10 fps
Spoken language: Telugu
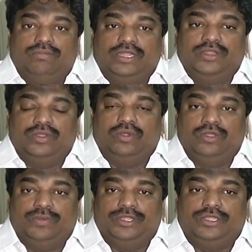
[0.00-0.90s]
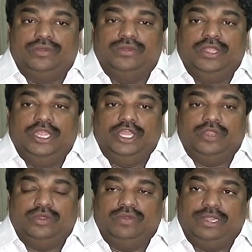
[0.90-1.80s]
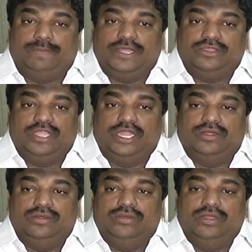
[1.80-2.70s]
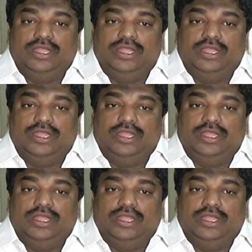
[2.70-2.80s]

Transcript: మనందరం అడుగుపెట్టాం రెండు వేల పద్నాలుగు